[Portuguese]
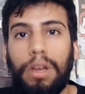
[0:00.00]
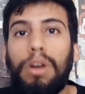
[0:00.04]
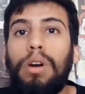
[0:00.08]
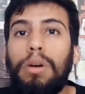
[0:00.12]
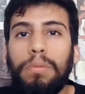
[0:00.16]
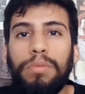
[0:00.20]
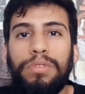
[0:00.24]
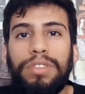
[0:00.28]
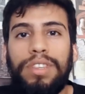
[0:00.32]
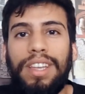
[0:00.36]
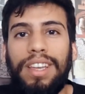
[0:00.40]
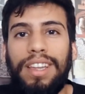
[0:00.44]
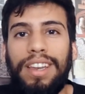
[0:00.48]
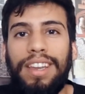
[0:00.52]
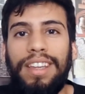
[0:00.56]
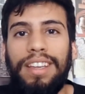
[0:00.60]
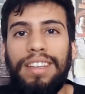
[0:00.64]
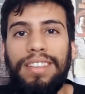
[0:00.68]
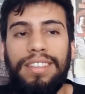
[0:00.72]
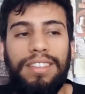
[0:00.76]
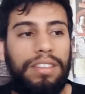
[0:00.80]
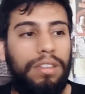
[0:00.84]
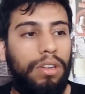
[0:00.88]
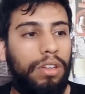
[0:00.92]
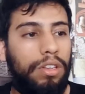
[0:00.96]
Como
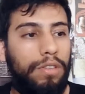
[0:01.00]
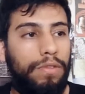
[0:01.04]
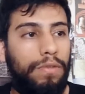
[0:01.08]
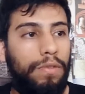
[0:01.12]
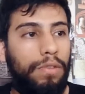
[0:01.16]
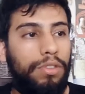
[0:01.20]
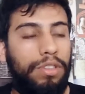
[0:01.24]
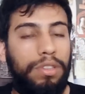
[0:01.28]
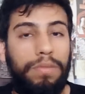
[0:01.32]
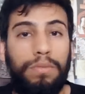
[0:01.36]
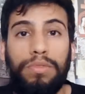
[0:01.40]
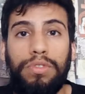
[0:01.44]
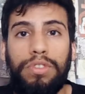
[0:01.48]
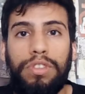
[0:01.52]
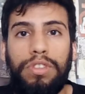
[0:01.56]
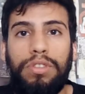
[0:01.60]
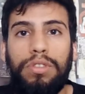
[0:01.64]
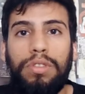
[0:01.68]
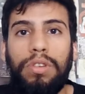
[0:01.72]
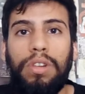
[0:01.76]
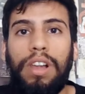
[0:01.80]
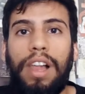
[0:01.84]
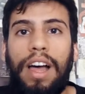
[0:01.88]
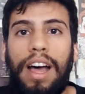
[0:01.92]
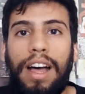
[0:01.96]
seria se nós fôssemos
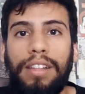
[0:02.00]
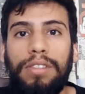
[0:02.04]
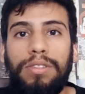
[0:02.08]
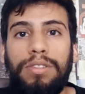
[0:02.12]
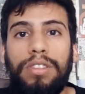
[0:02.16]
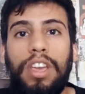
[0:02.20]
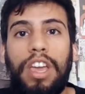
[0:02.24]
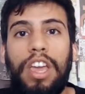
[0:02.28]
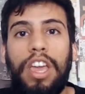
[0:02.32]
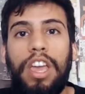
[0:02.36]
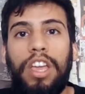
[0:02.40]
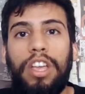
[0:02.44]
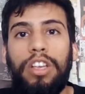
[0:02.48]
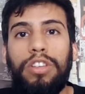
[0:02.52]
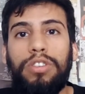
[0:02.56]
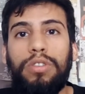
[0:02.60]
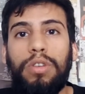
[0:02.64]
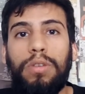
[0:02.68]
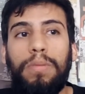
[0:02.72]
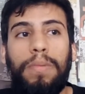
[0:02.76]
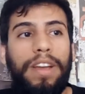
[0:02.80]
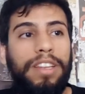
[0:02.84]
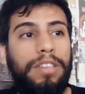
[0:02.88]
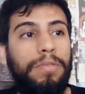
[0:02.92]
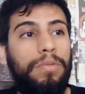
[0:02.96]
isolados e
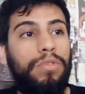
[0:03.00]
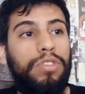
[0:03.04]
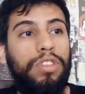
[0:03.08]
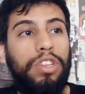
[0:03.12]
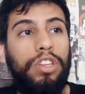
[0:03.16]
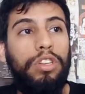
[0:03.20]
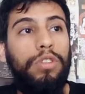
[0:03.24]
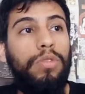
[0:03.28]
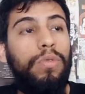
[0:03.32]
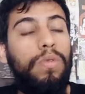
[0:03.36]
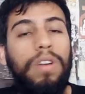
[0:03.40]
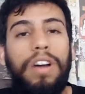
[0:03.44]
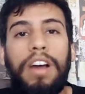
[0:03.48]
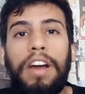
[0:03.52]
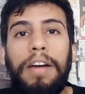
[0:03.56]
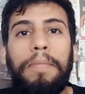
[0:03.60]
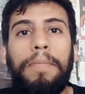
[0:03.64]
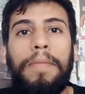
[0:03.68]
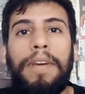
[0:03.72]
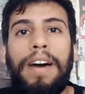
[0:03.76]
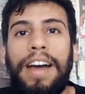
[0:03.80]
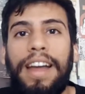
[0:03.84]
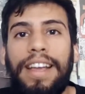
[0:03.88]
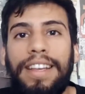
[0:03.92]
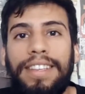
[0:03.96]
soubéssemos que nunca
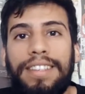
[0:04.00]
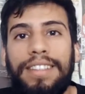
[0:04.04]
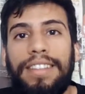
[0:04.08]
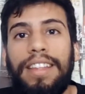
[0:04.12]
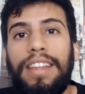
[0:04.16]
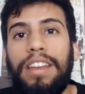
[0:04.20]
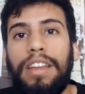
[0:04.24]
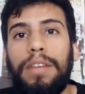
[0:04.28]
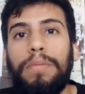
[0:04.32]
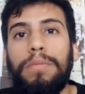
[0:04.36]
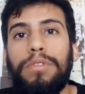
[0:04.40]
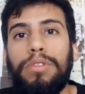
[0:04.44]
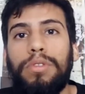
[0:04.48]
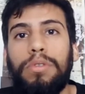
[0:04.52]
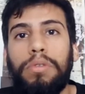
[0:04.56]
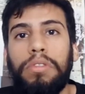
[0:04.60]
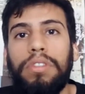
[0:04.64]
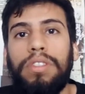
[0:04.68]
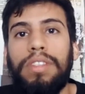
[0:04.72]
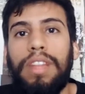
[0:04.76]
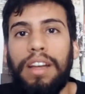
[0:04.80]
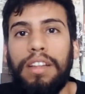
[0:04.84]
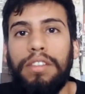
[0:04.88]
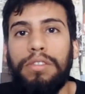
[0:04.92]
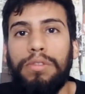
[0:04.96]
mais teríamos
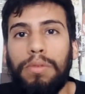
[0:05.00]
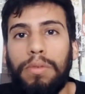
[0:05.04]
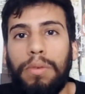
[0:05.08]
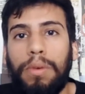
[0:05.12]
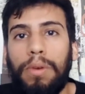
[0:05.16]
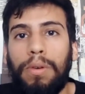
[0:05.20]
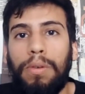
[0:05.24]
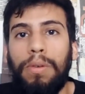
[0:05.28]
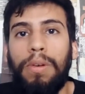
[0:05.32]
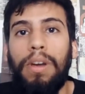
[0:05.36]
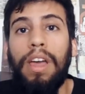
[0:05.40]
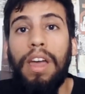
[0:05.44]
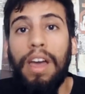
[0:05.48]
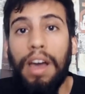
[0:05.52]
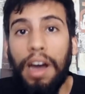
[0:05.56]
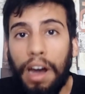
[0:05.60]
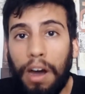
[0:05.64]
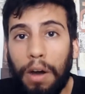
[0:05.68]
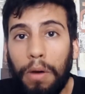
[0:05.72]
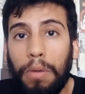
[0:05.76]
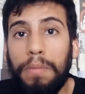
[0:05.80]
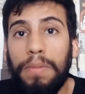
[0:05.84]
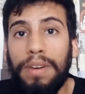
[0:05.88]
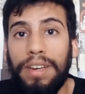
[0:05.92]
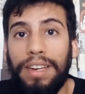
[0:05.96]
contato com
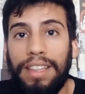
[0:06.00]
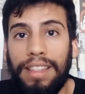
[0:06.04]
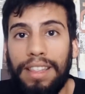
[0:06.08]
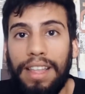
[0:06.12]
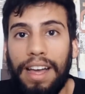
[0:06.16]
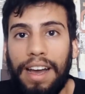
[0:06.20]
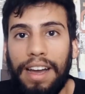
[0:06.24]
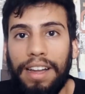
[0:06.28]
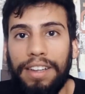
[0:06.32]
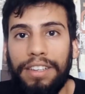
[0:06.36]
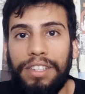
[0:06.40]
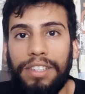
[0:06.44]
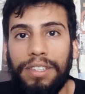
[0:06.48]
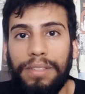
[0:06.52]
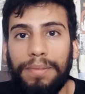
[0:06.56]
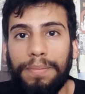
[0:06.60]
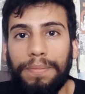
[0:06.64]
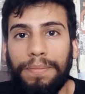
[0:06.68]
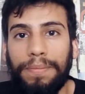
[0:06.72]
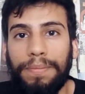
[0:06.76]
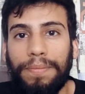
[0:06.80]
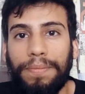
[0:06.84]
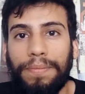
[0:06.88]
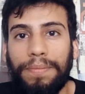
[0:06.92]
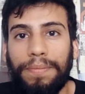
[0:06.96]
a humanidade?